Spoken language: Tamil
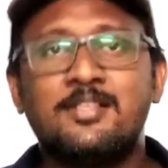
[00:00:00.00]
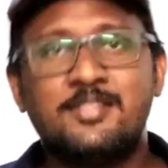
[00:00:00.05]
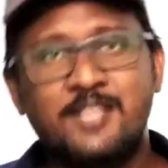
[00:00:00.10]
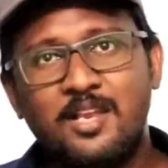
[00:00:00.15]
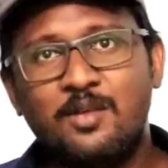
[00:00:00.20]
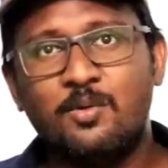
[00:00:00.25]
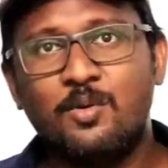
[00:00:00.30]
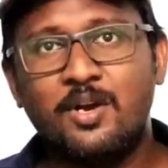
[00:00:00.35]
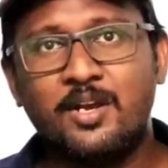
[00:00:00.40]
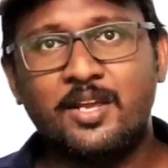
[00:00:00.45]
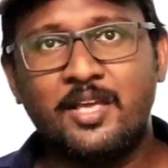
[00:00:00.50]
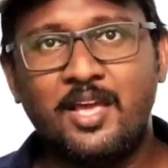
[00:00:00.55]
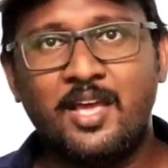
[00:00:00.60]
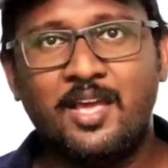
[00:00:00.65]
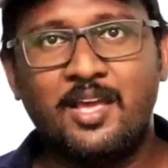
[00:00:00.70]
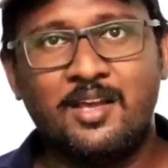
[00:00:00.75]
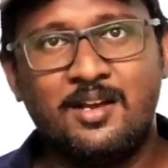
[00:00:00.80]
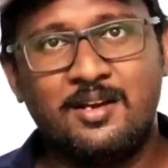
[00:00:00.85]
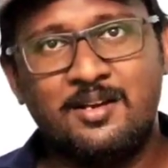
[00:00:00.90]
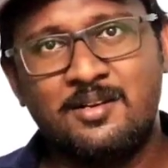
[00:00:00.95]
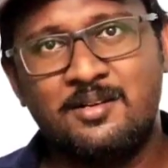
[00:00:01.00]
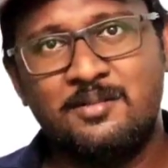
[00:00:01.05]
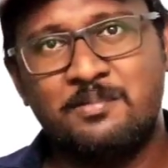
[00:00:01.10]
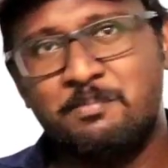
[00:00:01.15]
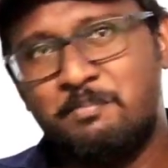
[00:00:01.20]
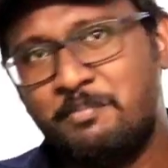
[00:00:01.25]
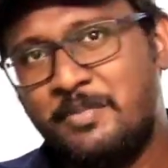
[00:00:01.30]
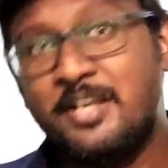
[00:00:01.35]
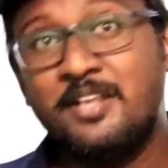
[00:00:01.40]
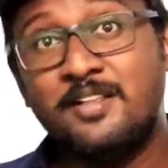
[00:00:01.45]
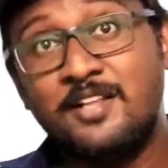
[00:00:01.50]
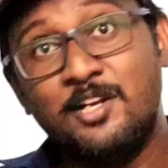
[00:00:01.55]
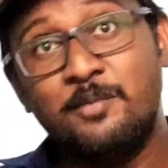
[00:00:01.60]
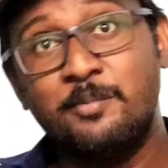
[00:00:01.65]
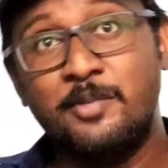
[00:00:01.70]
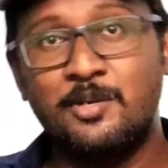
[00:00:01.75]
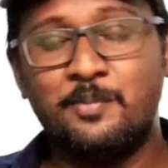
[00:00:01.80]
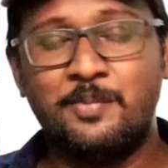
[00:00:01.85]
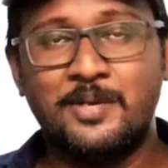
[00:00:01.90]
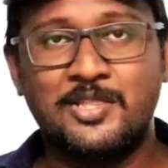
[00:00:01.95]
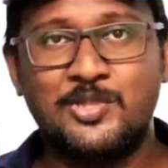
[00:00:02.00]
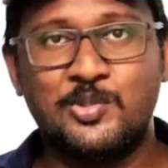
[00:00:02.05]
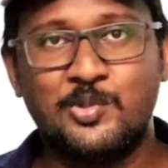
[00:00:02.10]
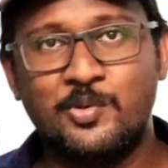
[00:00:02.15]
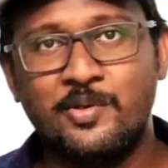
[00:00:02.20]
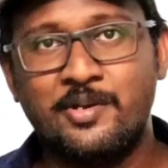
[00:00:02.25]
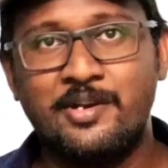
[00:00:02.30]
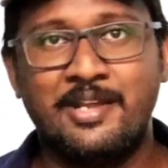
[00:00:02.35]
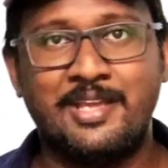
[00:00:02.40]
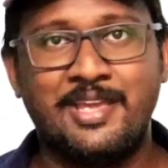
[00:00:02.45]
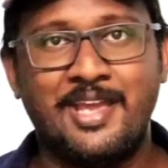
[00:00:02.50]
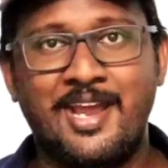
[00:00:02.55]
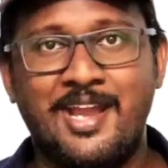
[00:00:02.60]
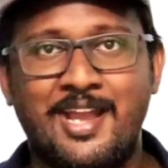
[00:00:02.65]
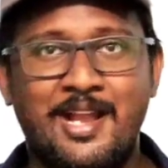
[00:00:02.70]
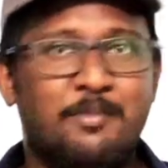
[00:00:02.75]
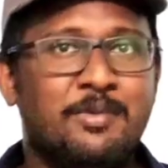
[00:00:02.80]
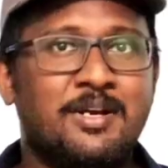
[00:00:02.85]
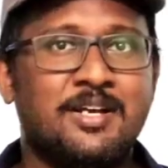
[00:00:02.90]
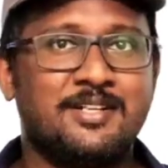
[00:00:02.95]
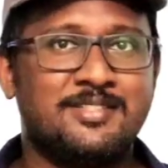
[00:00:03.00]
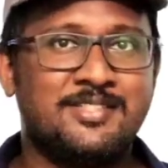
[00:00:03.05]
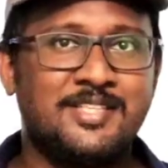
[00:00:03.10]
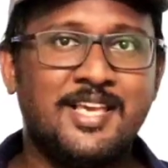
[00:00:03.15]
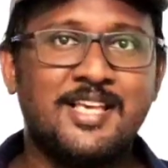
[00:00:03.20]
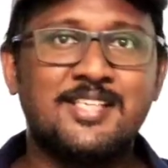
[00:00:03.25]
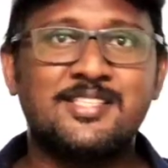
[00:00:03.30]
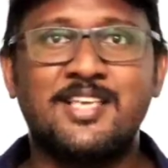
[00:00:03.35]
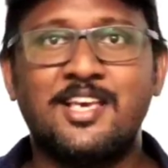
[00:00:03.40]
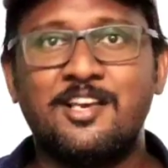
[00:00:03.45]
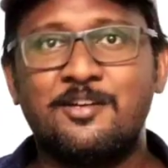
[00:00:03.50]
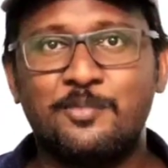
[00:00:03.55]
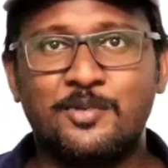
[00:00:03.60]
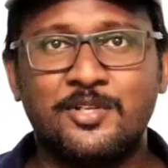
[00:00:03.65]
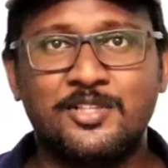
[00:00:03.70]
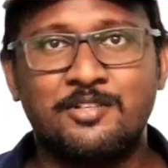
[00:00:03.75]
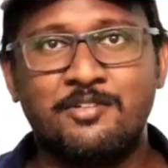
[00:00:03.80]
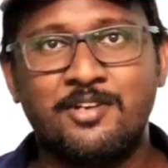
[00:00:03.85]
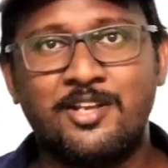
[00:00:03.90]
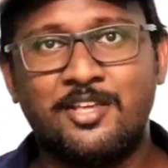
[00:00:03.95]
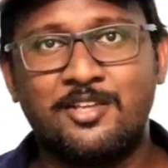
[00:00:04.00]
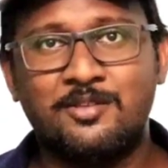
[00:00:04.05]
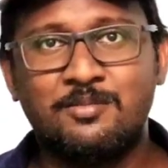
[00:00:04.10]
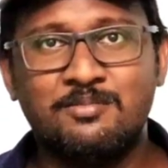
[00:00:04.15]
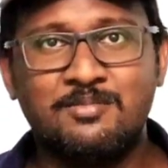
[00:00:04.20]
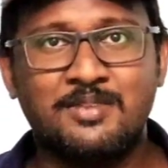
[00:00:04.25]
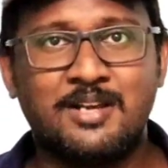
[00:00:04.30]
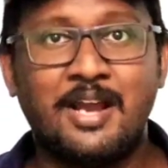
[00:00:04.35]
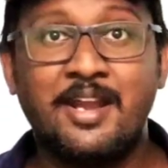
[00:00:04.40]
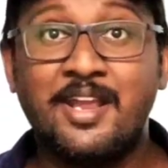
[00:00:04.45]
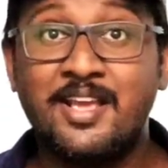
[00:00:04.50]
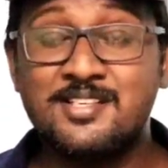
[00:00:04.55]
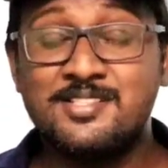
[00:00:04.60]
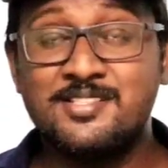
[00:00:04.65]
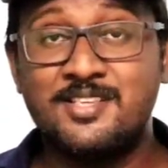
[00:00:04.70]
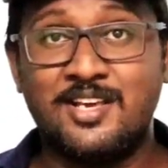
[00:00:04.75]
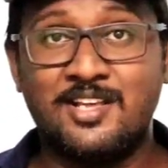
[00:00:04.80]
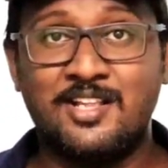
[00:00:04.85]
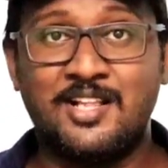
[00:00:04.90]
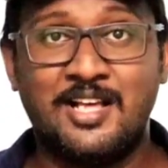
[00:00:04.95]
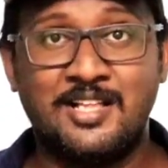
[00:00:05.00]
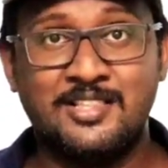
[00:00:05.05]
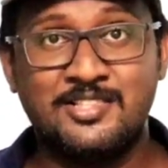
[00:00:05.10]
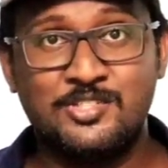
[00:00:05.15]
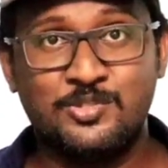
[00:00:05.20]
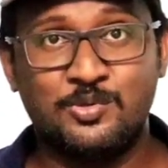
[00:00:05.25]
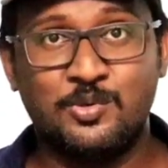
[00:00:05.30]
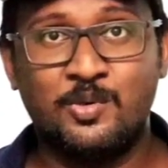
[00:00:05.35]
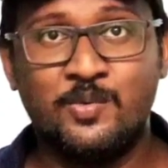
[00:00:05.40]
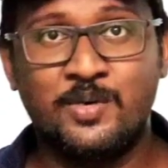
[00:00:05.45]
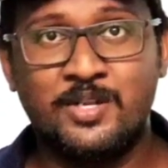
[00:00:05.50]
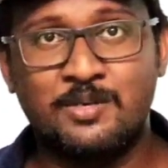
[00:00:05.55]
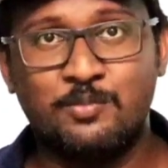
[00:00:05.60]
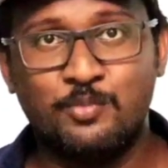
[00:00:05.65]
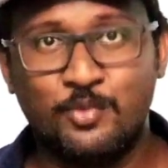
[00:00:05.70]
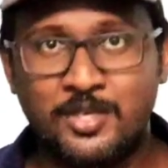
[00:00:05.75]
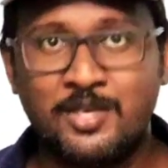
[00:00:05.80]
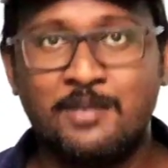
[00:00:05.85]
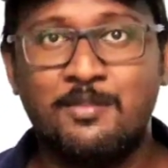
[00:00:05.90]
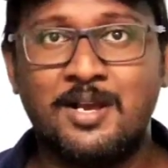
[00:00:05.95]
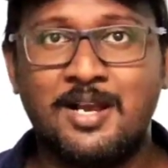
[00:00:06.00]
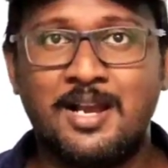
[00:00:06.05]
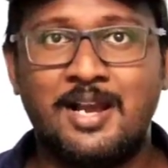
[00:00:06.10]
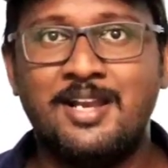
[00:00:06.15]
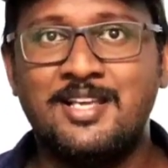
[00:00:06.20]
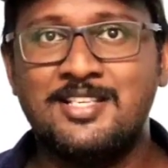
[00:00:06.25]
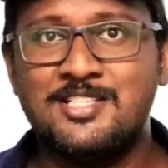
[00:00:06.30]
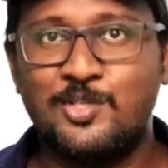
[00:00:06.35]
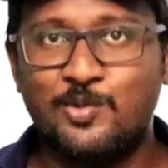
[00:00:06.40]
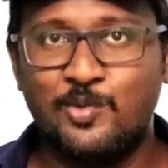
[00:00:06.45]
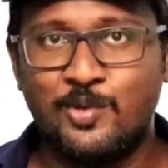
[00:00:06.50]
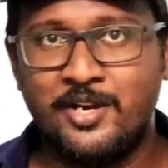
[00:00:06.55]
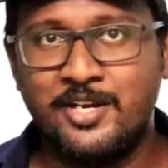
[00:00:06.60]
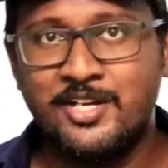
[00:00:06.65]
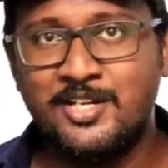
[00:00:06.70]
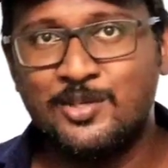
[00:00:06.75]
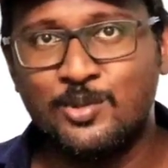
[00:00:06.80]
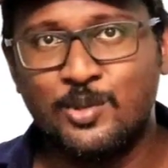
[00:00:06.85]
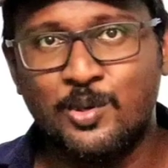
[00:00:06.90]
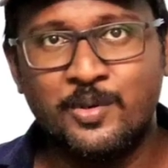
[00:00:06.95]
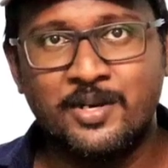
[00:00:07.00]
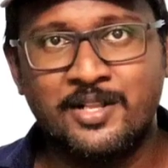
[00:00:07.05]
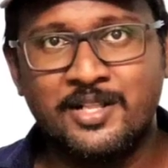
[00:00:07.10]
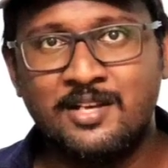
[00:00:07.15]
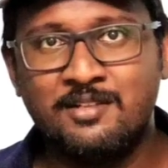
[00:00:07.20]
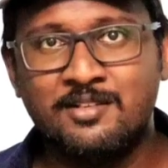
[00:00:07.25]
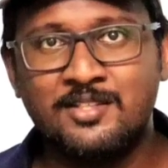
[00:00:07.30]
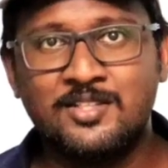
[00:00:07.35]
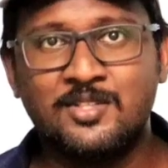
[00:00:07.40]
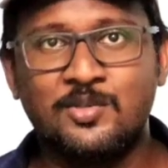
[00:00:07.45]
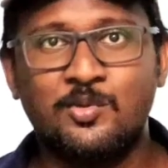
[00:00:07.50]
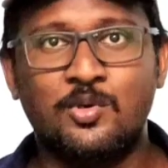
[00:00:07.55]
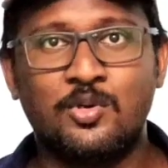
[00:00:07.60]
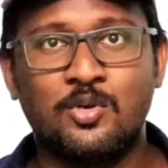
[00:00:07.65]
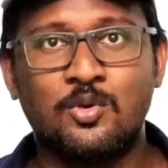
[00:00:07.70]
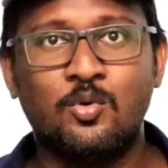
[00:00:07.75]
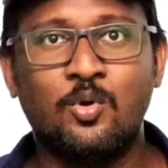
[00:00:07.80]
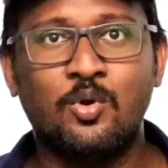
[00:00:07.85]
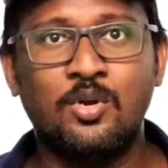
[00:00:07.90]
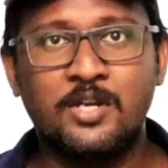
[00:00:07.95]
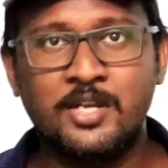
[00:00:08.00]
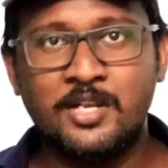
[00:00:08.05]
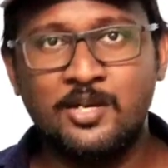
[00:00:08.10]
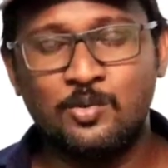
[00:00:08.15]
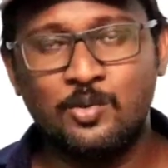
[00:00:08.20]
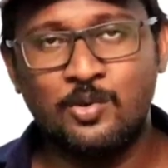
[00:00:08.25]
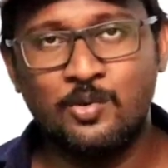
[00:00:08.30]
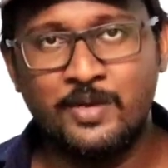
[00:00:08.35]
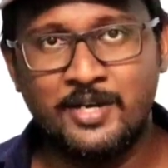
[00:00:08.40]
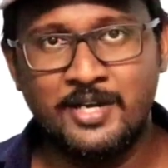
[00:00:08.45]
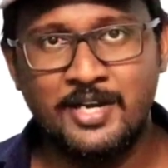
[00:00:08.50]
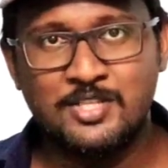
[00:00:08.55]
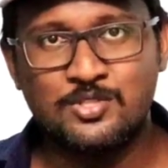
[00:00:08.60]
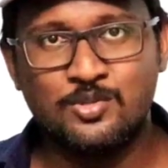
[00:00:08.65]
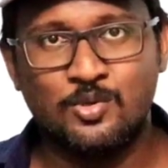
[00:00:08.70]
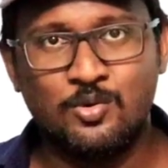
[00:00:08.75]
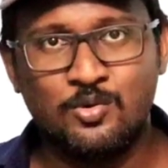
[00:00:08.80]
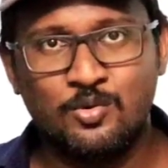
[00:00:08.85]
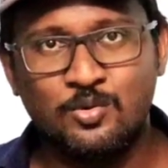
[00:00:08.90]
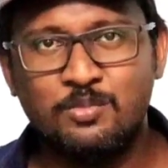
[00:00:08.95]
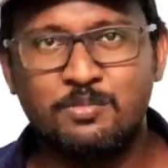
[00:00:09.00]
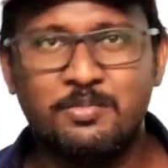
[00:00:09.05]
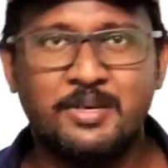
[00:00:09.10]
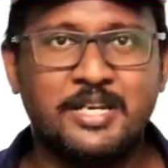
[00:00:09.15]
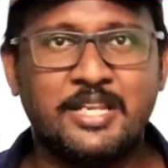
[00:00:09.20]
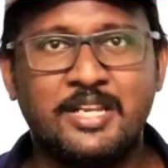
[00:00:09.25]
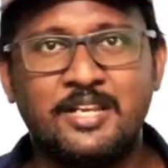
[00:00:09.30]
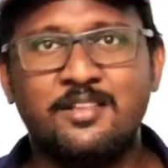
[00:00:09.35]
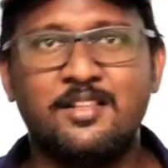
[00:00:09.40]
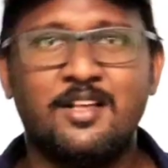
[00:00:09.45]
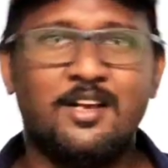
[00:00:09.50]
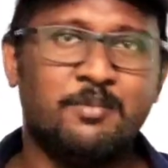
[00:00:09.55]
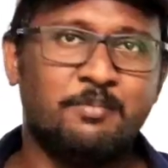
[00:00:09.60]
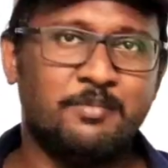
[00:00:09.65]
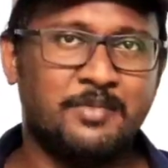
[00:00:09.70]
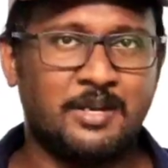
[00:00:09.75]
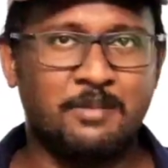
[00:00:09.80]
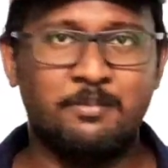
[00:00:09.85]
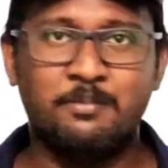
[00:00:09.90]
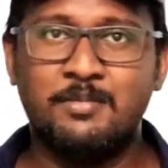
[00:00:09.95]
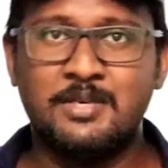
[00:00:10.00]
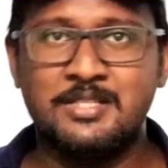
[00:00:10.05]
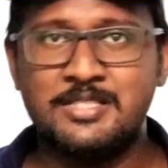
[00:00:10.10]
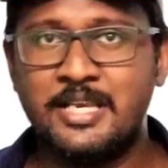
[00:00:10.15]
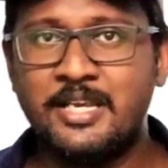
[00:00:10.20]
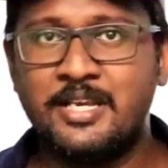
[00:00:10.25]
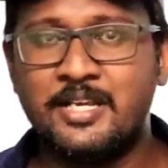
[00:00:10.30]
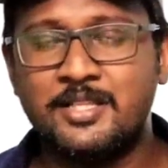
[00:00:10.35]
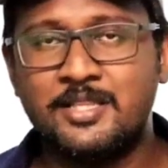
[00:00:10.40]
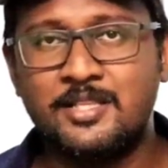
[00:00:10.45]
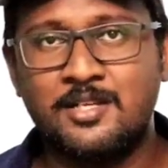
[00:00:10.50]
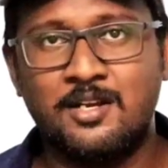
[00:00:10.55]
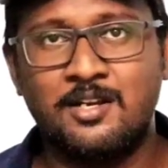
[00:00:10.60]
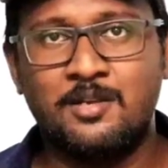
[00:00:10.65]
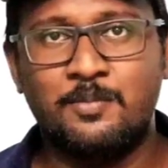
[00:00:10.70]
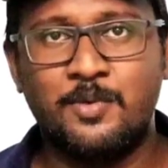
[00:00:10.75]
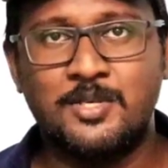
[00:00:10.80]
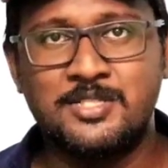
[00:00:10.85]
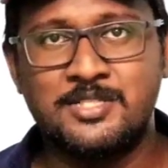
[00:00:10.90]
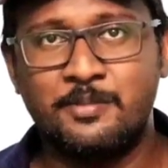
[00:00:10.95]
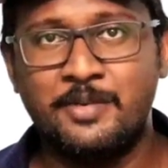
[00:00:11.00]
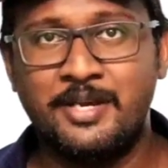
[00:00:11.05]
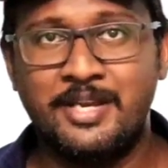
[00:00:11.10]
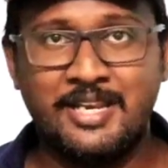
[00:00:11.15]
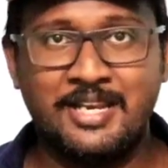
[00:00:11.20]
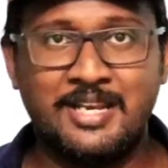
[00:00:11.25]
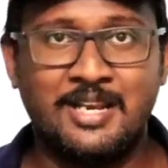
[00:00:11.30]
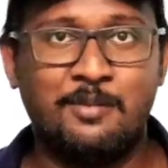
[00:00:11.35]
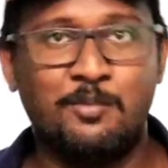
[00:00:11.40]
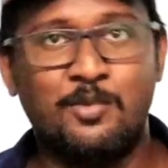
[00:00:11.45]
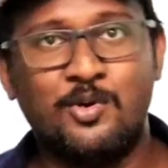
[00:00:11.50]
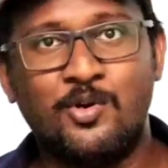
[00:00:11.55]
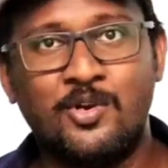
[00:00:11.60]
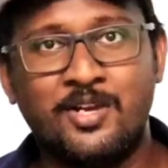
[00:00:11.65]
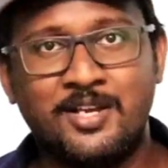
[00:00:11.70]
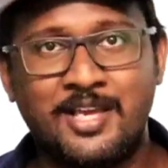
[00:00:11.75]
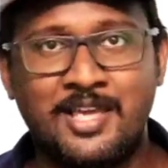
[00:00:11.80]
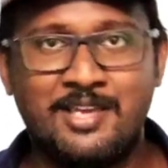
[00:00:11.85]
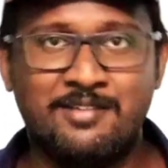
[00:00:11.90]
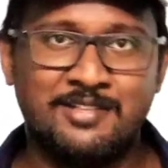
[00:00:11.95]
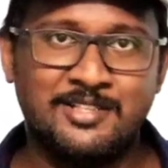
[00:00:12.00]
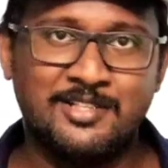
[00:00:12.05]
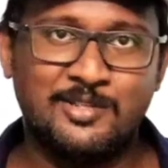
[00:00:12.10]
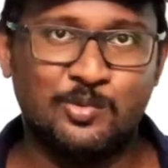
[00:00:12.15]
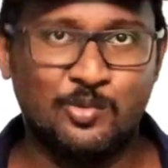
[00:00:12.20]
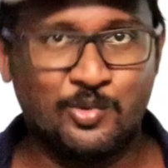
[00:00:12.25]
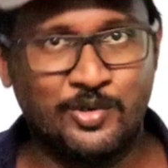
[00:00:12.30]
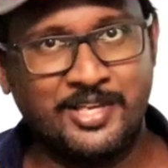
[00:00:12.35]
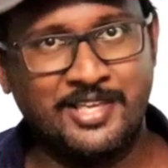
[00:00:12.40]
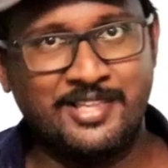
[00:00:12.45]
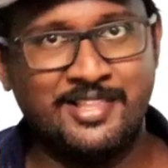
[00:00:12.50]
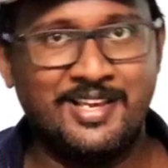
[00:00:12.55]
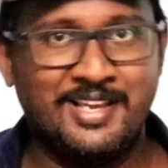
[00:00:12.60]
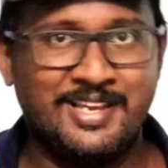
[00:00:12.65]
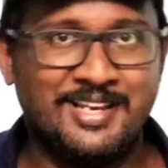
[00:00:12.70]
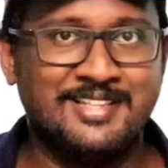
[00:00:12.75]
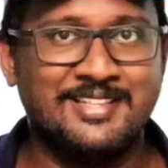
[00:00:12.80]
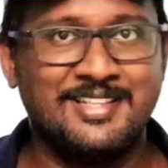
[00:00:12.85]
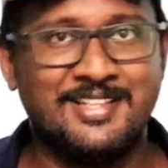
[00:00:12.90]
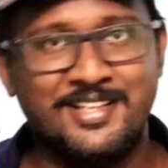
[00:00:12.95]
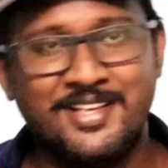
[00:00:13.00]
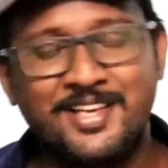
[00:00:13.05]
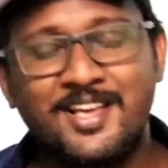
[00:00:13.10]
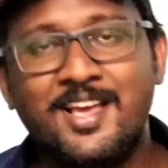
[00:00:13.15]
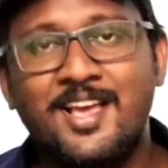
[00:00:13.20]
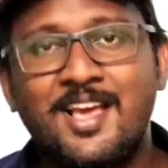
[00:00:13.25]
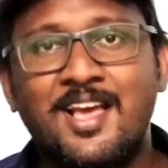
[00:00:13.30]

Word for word: சரி ஓகே இருந்தாலும் இன்னும் பத்து ஓவர் இருக்கே நமக்கு சிஎஸ்கேயை பொறுத்த வரைக்கும் கடைசி அது அஞ்சு ஓவர் முக்கியமாக கடைசி ஒரு ரெண்டு ஓவர் தான் வந்து ஒரு கோல்டன் ஓவர்னே சொல்லணும் பட் இருந்தாலும் நம்ம ஜெயிக்கிறதுக்கான பாசிபிலிட்டி நம்மளோட கை வந்து ஓங்கி தான் இருந்தது